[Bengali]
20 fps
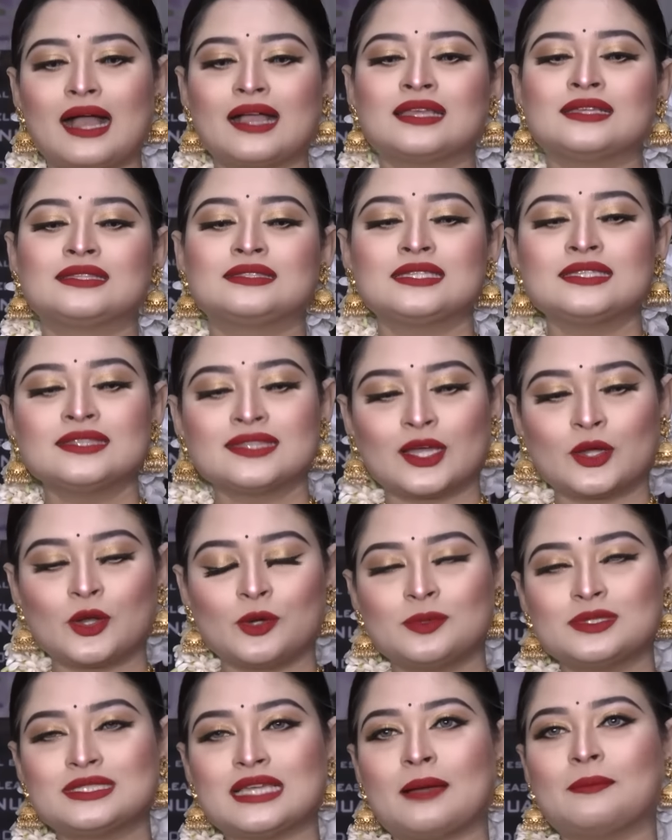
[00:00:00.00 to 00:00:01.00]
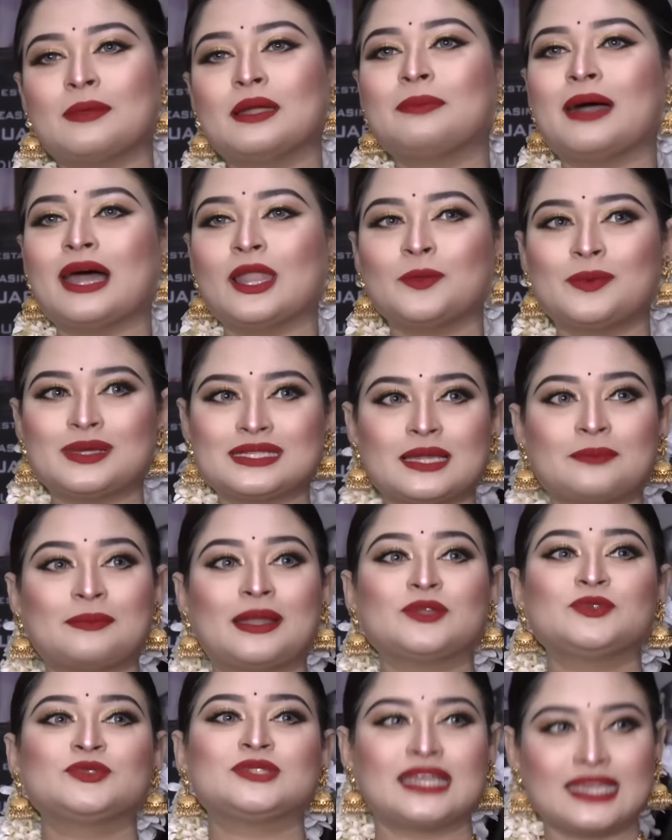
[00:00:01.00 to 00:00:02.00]
আগে চিন্তা করবো যে আমার ভালোবাসার
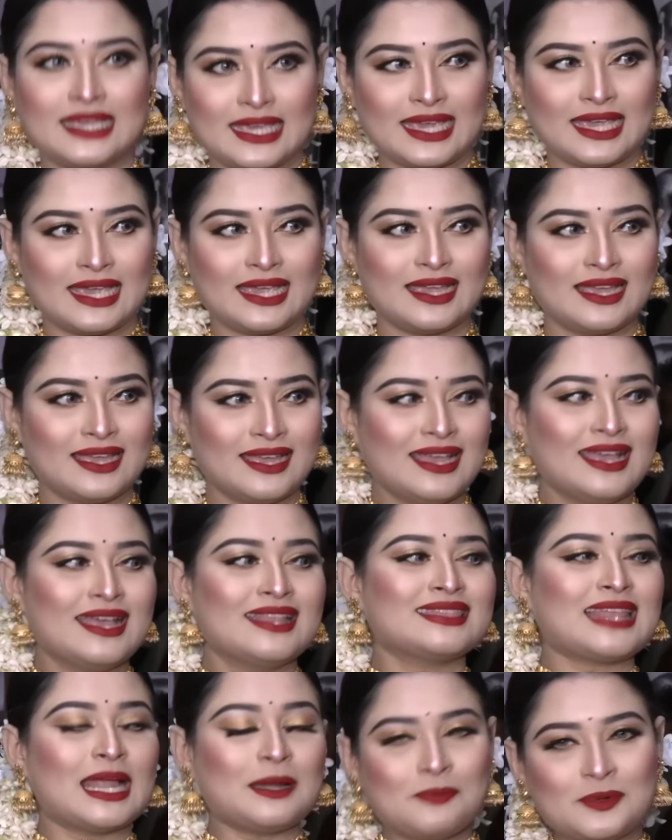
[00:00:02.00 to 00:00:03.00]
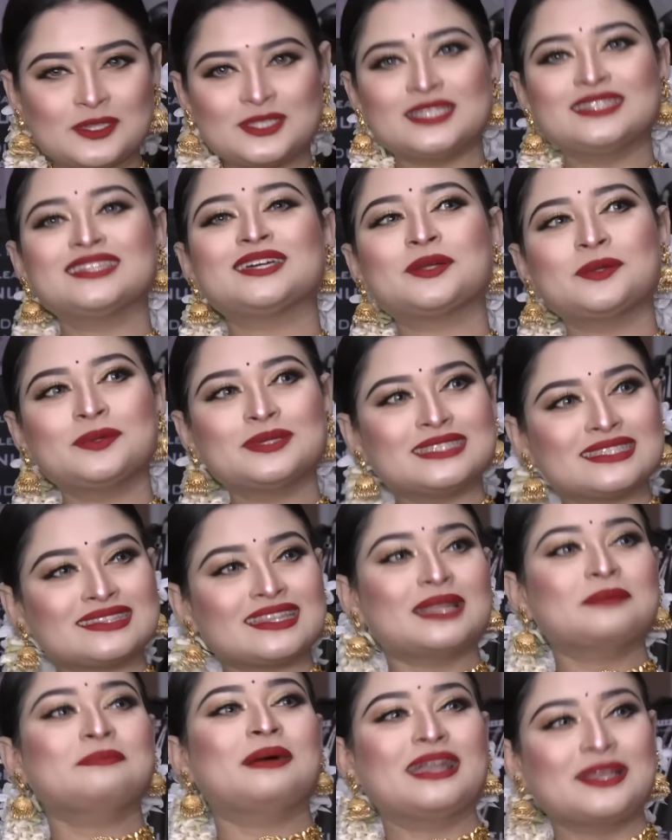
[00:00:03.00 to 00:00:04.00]
মানুষটা কে তারপর চিন্তা করবো যে
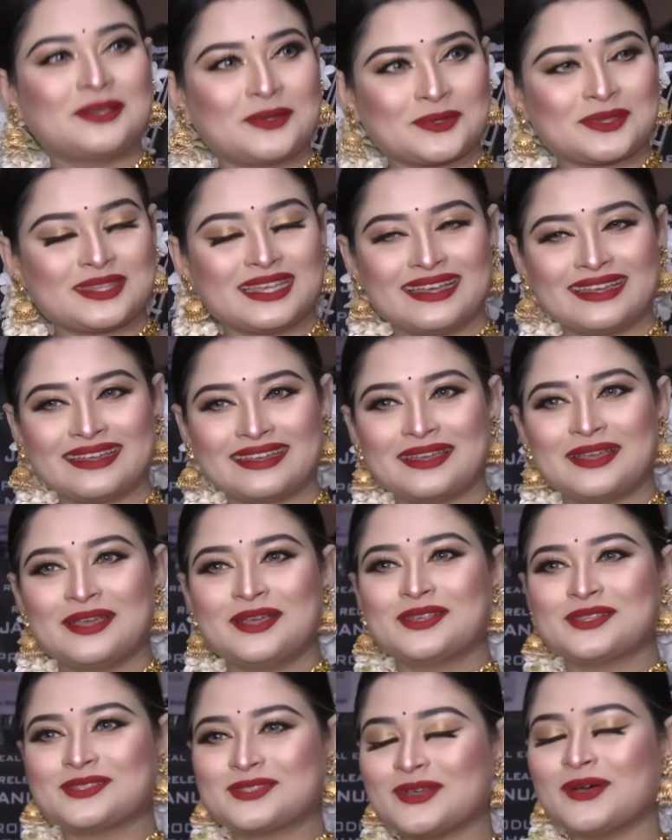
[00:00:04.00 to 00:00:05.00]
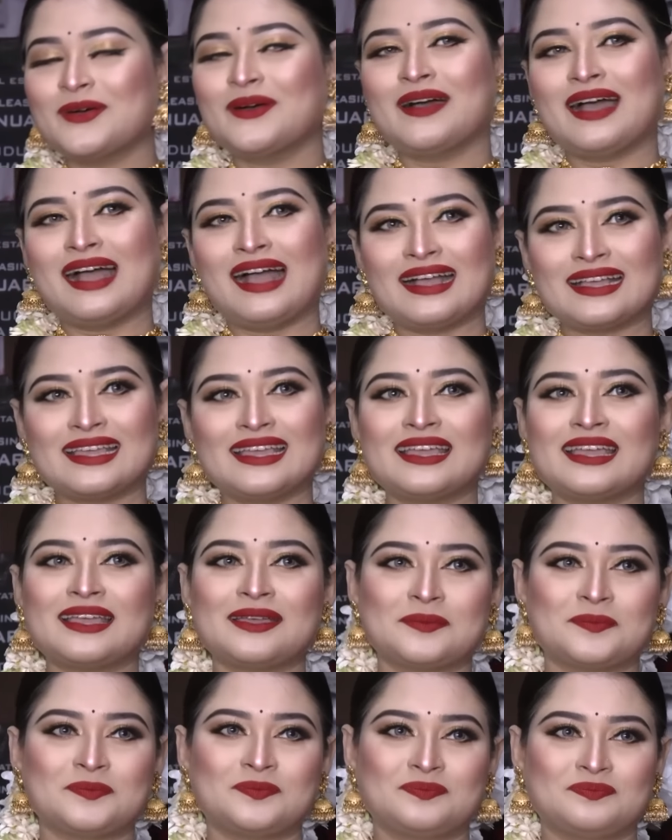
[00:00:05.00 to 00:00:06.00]
তার বাড়ি কোথায় সো আগে
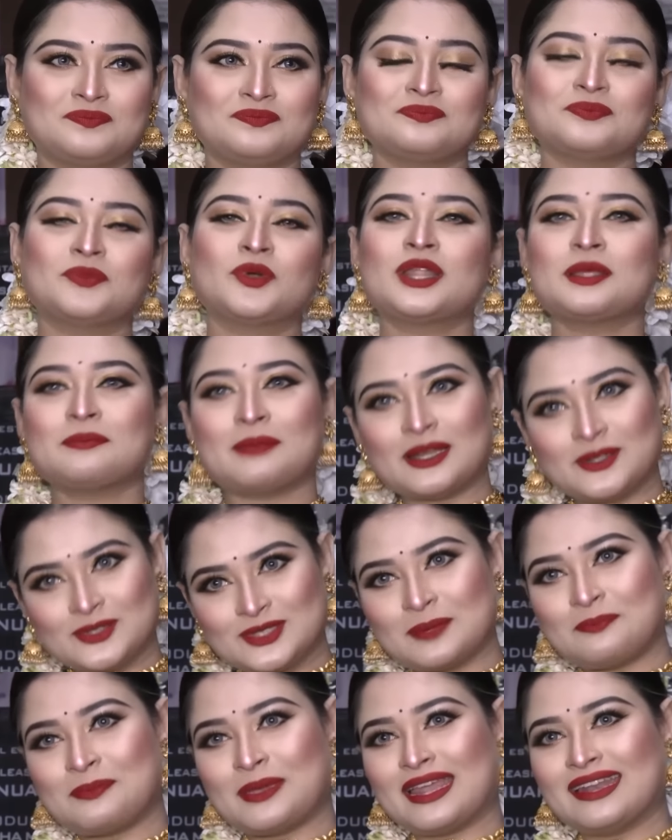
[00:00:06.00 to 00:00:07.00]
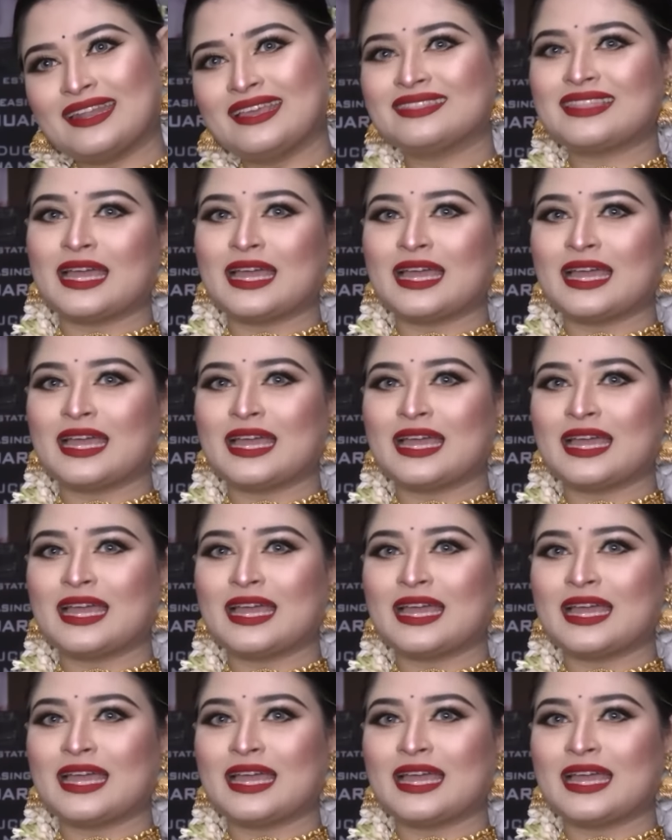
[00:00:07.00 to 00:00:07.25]
মনের মানুষটা পেয়ে নেই